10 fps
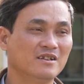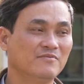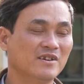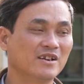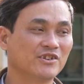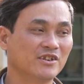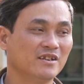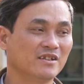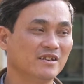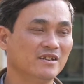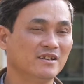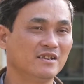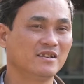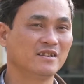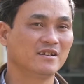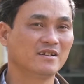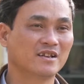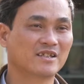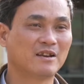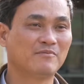địa phương cơ sở thì
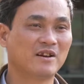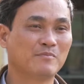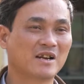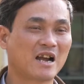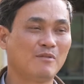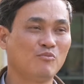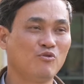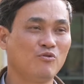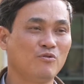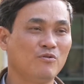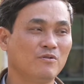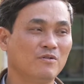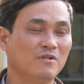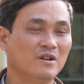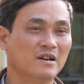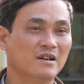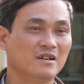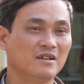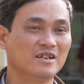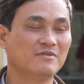cái thành phần mà cán bộ
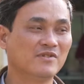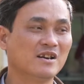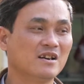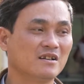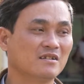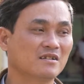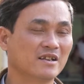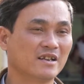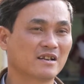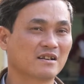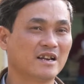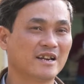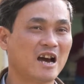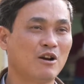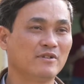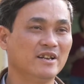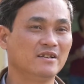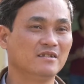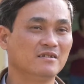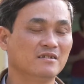ở địa phương, cái lãnh đạo đến
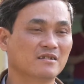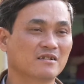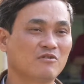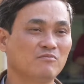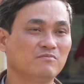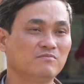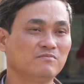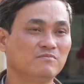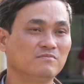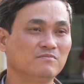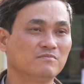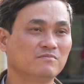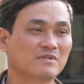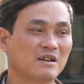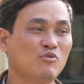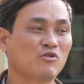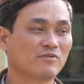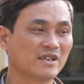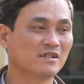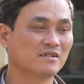cán bộ
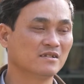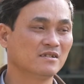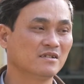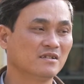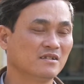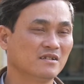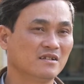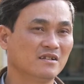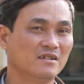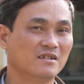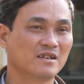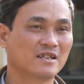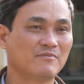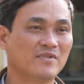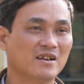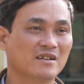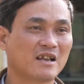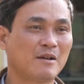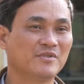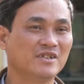công chức, cái thành phần
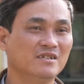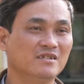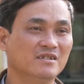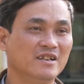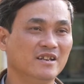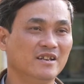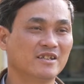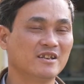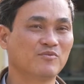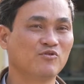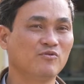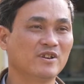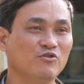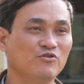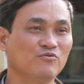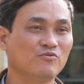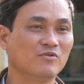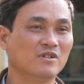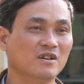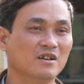tham dự để tiếp thu cái nội dung
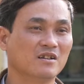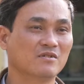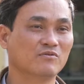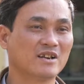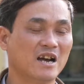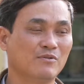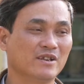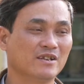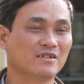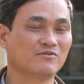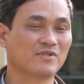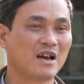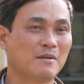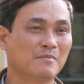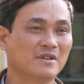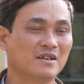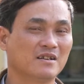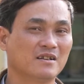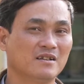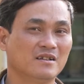của Đảng và Nhà nước chúng ta mà